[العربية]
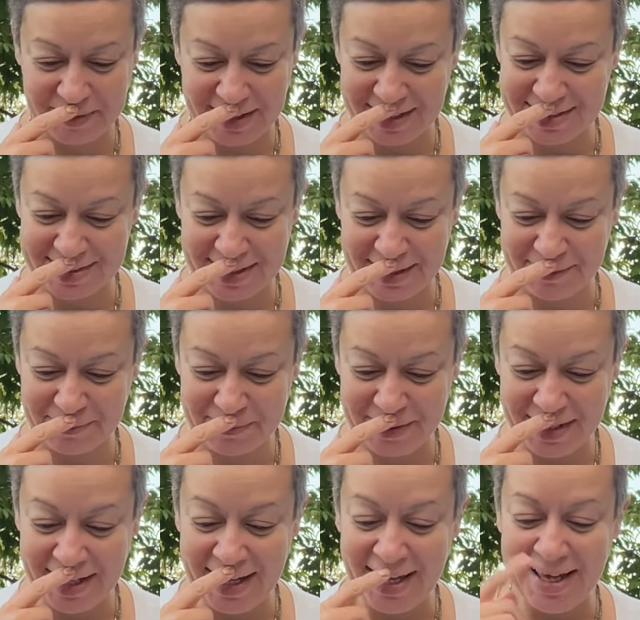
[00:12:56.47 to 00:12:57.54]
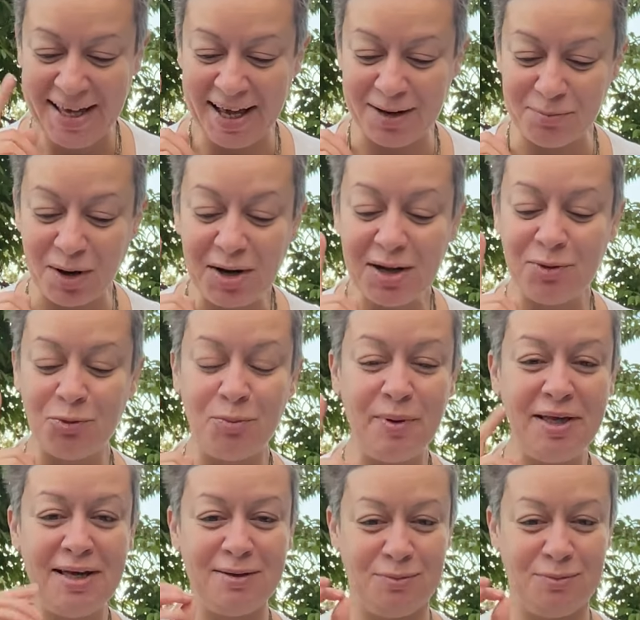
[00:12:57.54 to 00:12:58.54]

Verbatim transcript: يا سلام المرأة النوبية